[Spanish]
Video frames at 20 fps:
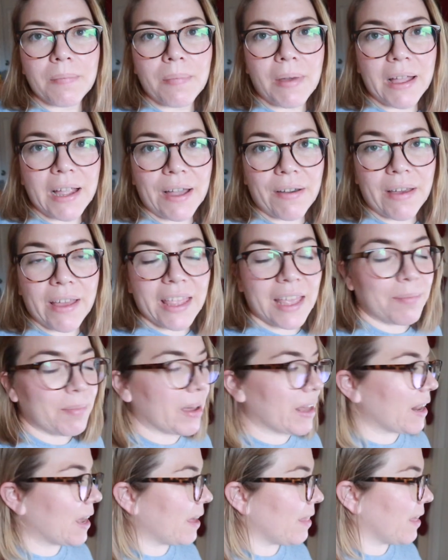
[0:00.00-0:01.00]
Me acaba de
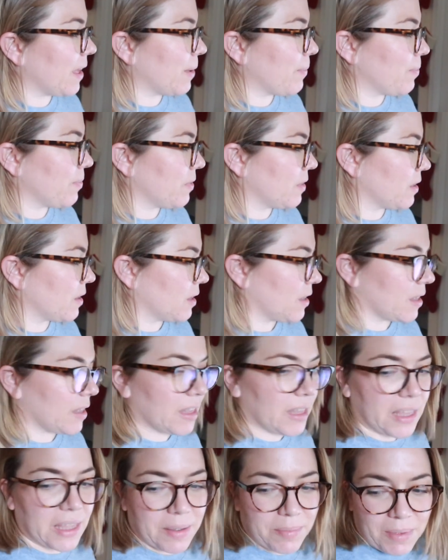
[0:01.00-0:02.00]
llamar Adam
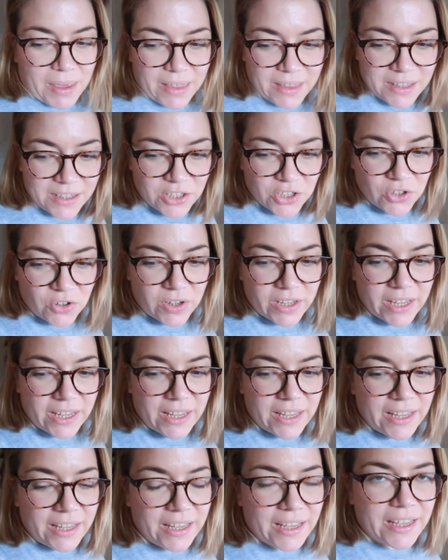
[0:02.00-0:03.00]
y me ha dicho
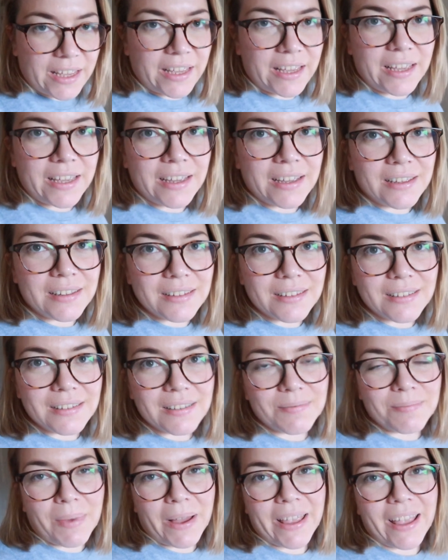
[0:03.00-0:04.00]
que
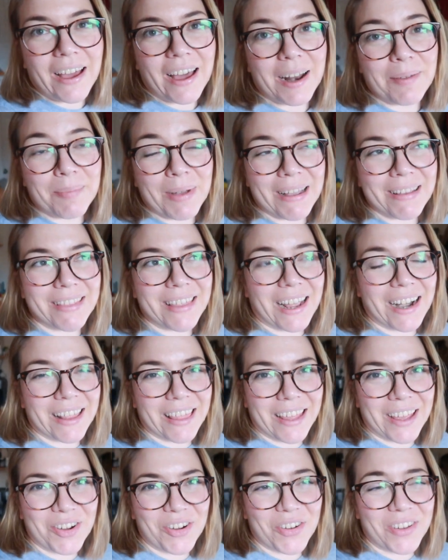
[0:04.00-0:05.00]
va a llegar más
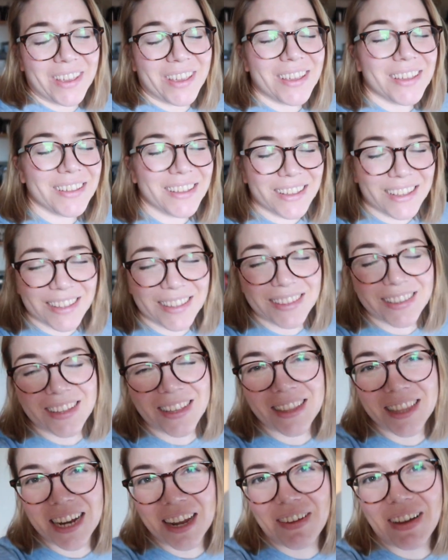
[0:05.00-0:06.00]
tarde hoy
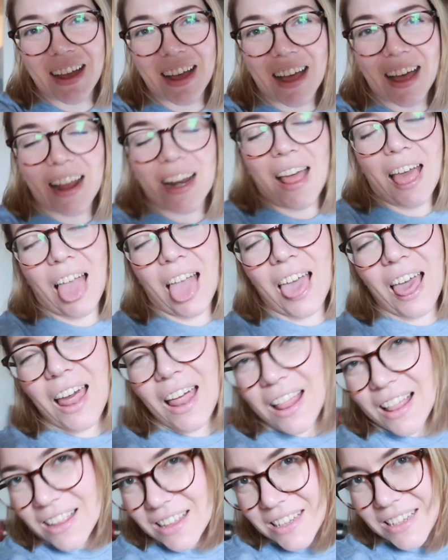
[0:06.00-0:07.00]
de trabajar.
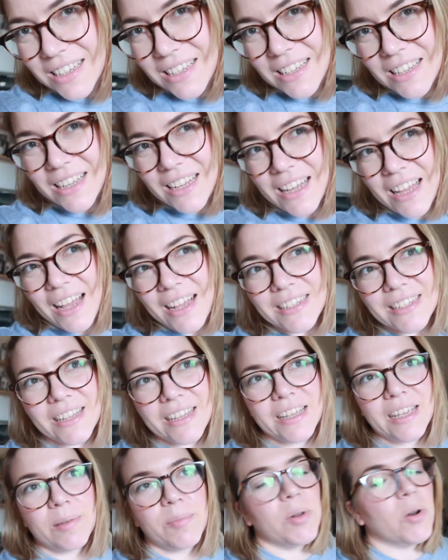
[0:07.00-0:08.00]

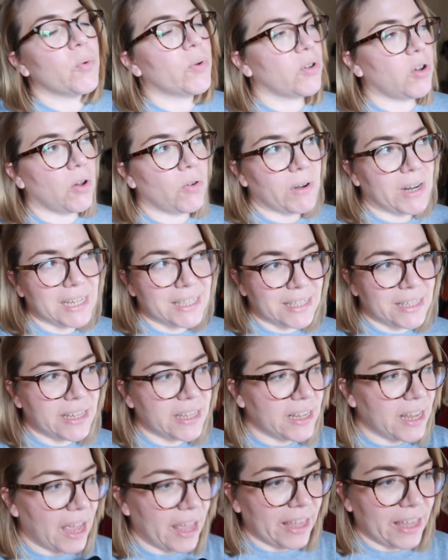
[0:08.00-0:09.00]
Así que, pero bueno, aún
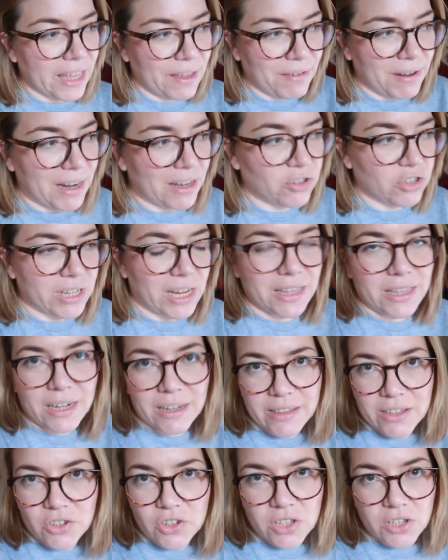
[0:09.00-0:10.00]
así hay que llevar las cosas al
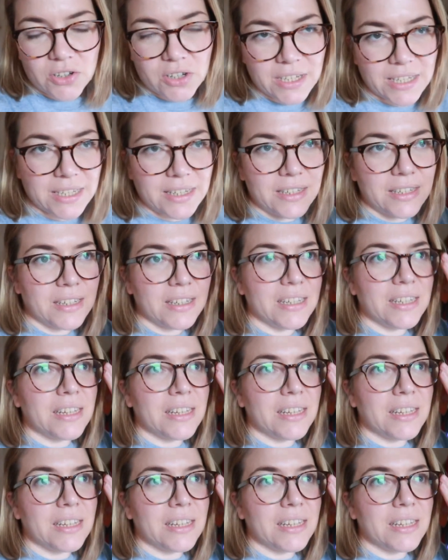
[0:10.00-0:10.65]
trastero sí o sí.